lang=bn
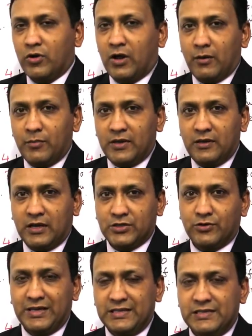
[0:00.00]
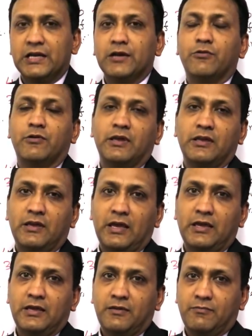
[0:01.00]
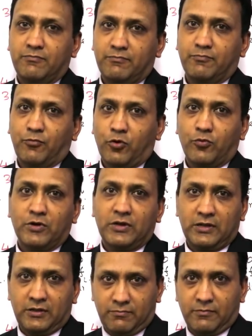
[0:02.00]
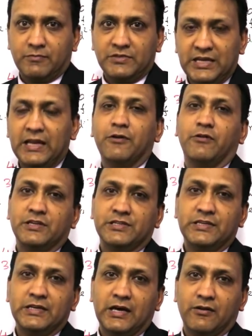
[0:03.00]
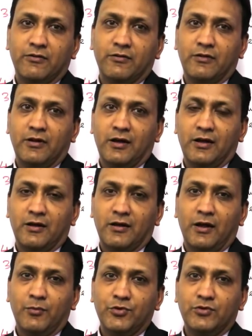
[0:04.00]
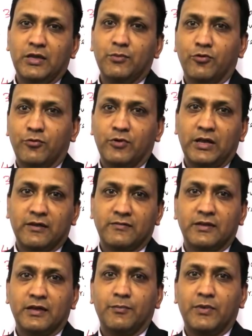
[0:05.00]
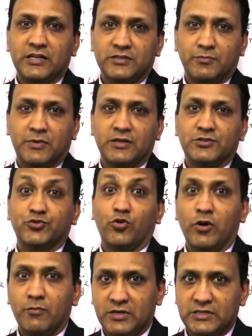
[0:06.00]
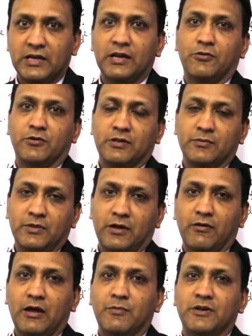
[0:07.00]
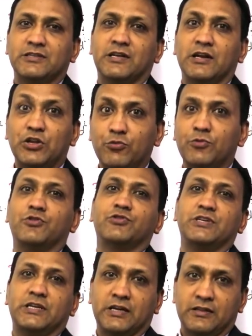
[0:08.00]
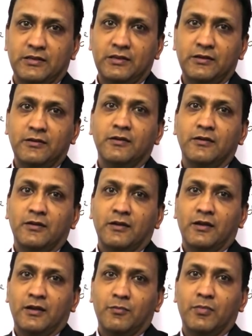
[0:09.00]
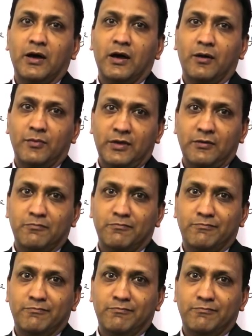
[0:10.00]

বন্ধুরা আমি আসলে ইচ্ছা করেই এই পর্বটি ডিলে করেছি কারণ আমি যদি এই পর্বটি আজ থেকে পাঁচ মাস ছয় মাস আগে করতাম তাহলে আমার যারা নিয়মিত শিক্ষার্থী বা আমি